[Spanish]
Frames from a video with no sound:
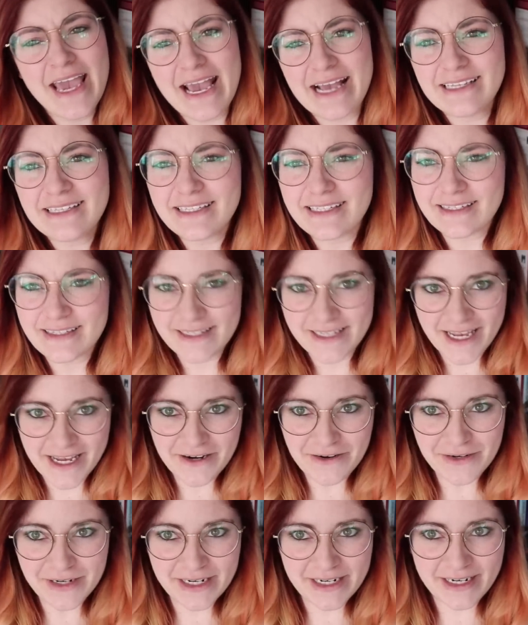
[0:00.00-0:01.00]

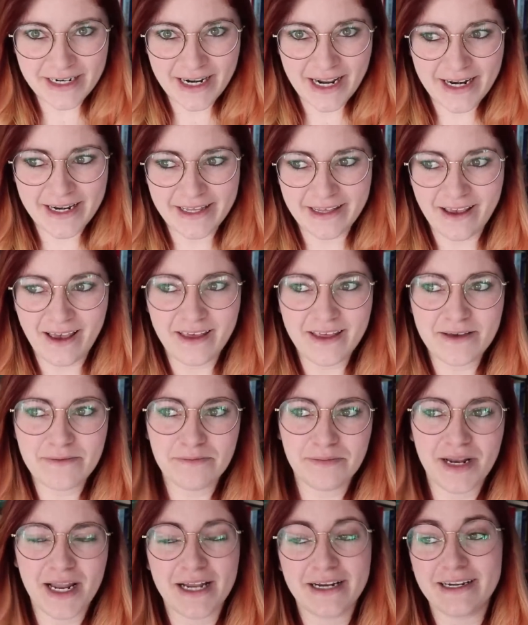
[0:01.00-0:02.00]
existieron en realidad
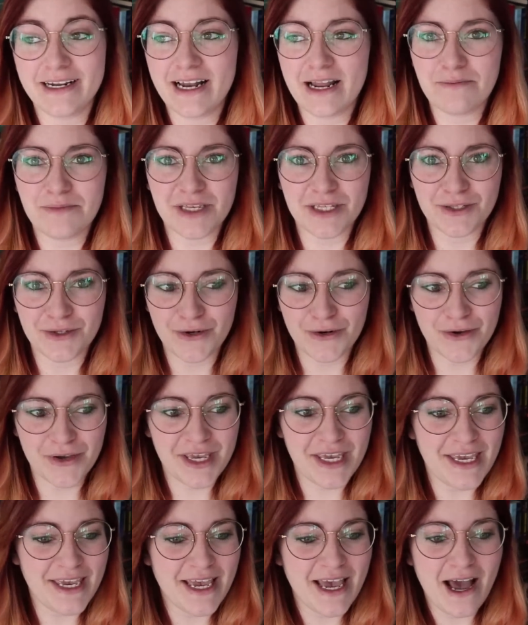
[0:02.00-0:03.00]
en plan en la
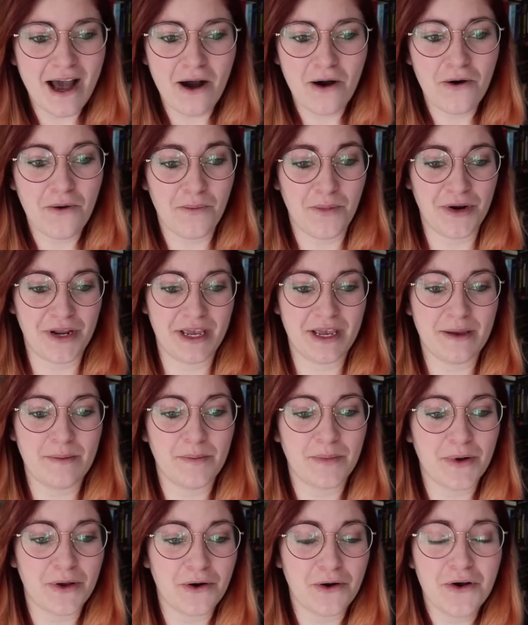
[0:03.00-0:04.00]
mitología o por
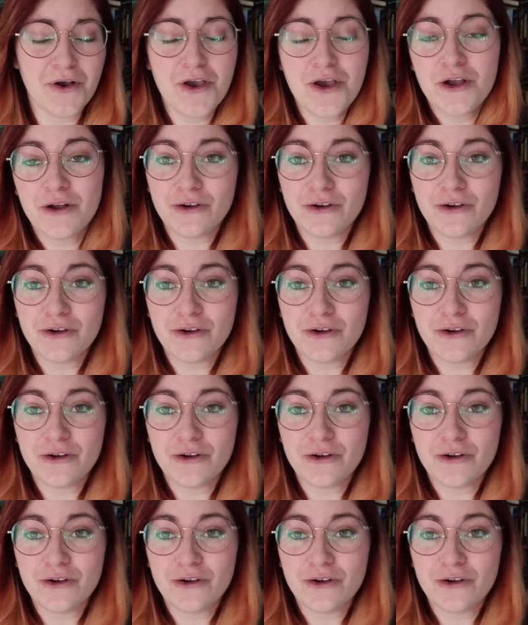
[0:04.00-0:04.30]
ejemplo